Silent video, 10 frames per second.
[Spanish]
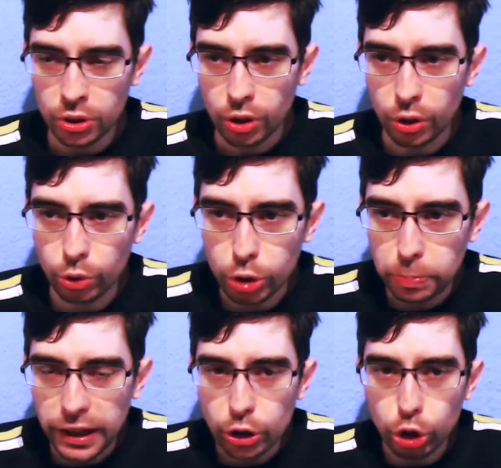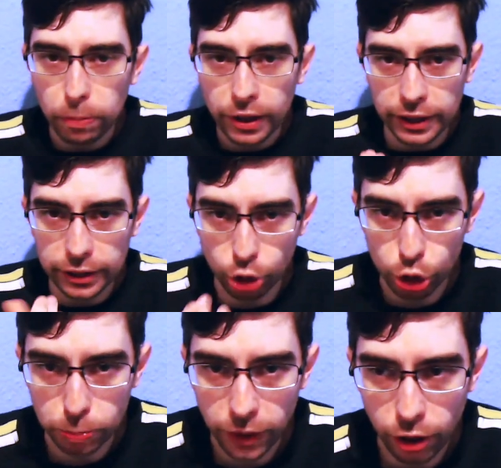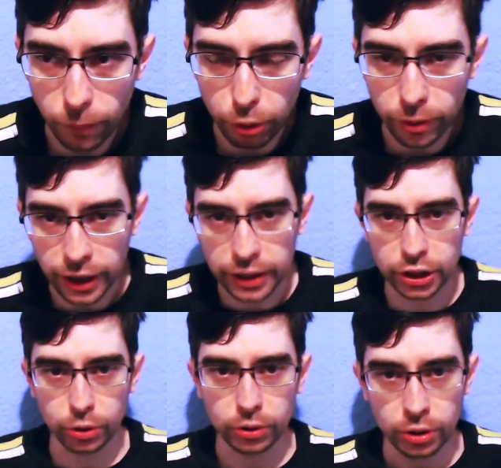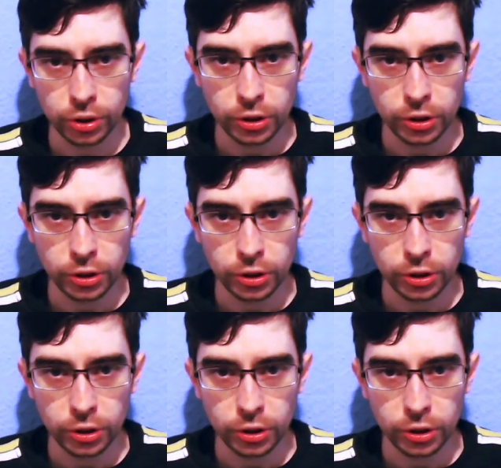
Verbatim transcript: Con nuestros pequeños objetos para comprobar eso,